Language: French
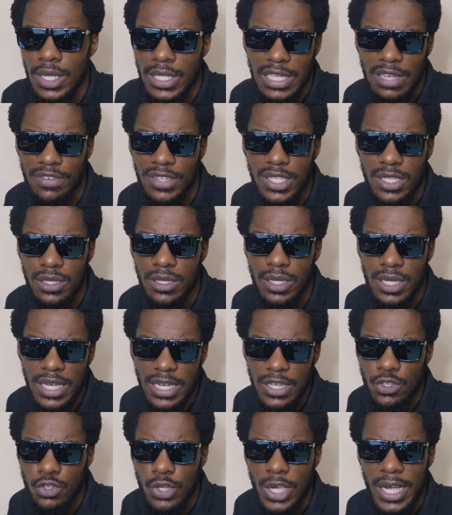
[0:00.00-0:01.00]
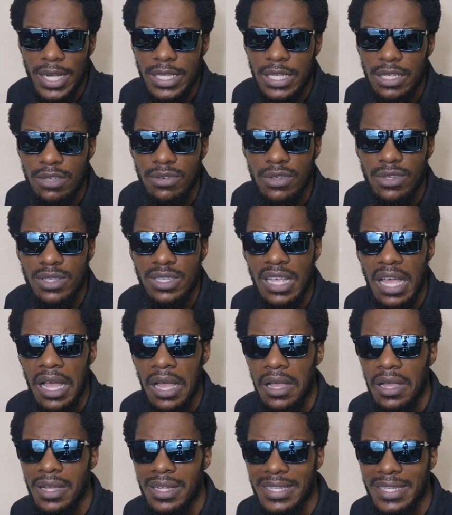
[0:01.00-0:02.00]
Ça veut dire que quand tu actives
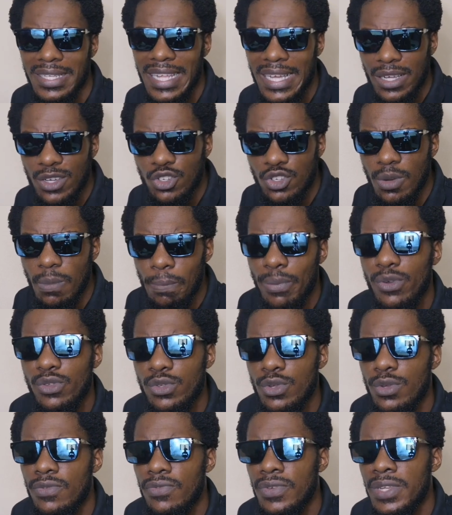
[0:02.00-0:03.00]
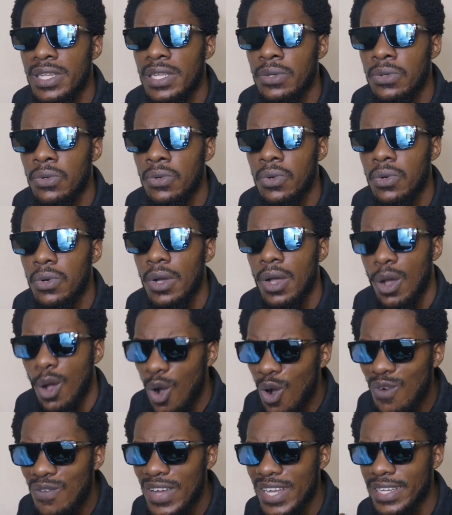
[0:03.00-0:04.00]
ça, dès que je poste une vidéo,
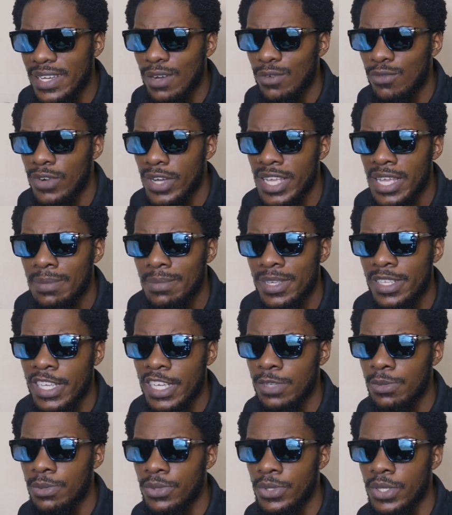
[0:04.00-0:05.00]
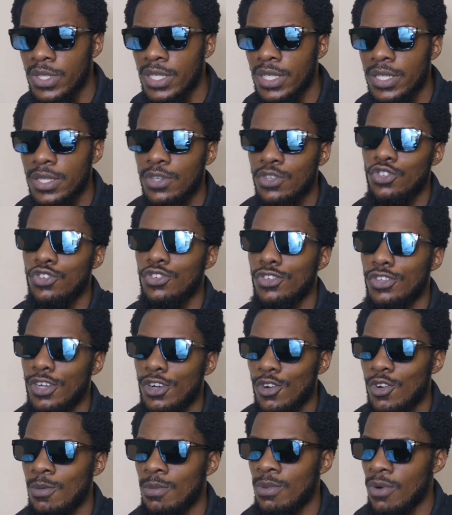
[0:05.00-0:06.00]
on va t'envoyer un message pour te dire que
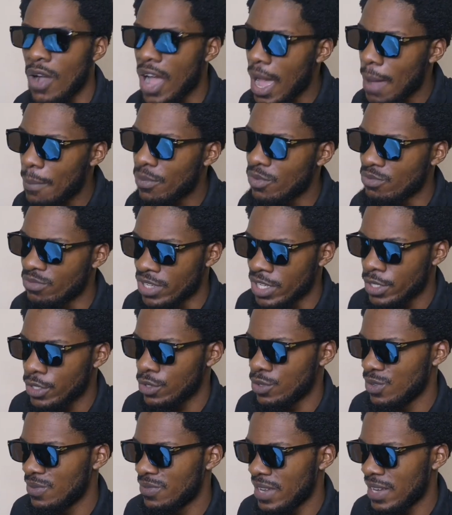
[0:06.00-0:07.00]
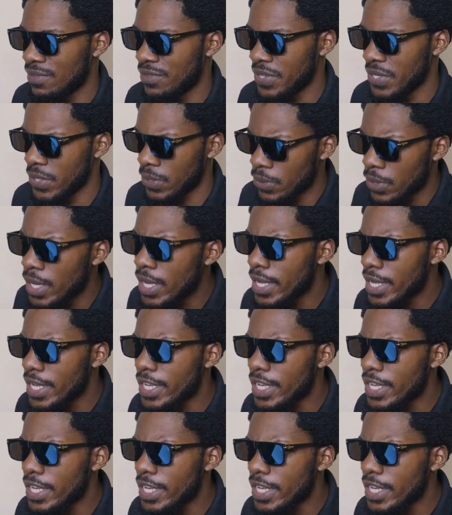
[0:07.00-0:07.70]
Junior Lobo a publié une nouvelle vidéo